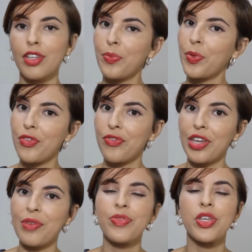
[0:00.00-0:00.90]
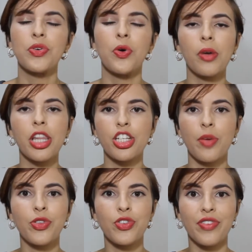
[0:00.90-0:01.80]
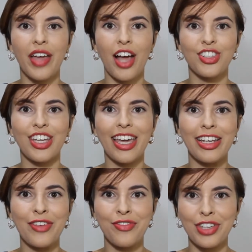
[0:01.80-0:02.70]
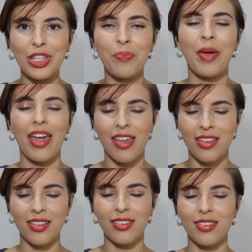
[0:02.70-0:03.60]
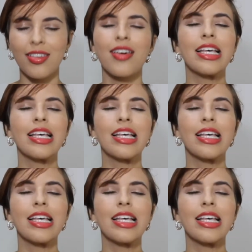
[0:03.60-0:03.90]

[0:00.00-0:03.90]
E por fim, o planejamento de viagem, ele evita perrengues.